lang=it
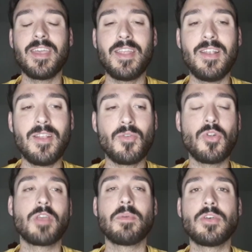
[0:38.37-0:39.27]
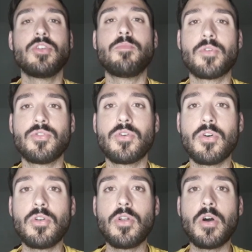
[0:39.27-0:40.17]
il, quello che mi ha dato il
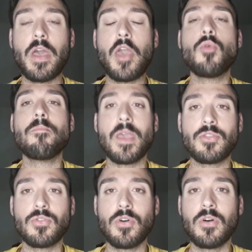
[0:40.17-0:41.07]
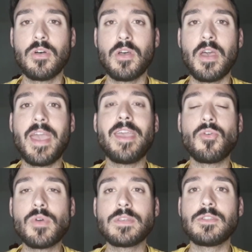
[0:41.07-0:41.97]
protocollo è un metodo e in
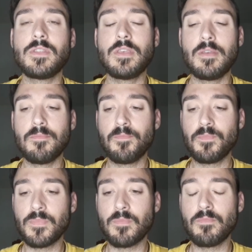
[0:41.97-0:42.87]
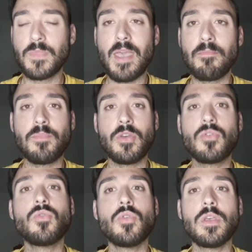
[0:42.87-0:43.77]
questi mh, mm, tempi in
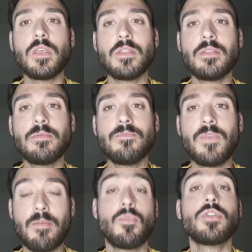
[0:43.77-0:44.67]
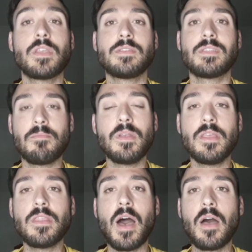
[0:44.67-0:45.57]
cui vi è molta
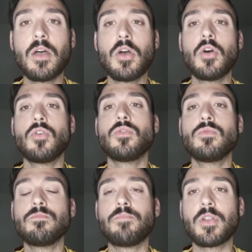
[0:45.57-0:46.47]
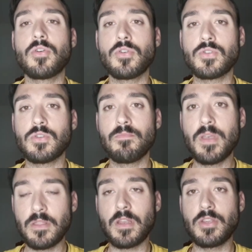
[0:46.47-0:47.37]
instabilità, un percorso
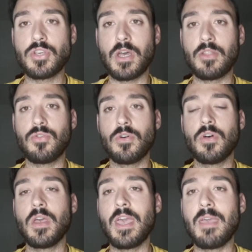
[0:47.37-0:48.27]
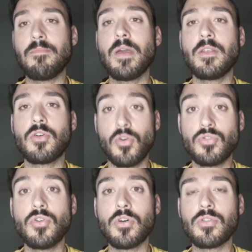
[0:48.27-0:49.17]
ben tracciato e ben
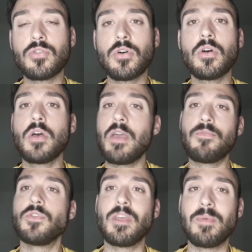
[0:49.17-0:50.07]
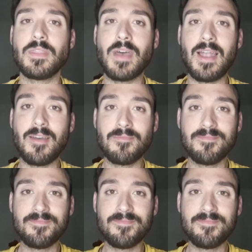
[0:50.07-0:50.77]
condotto è fondamentale.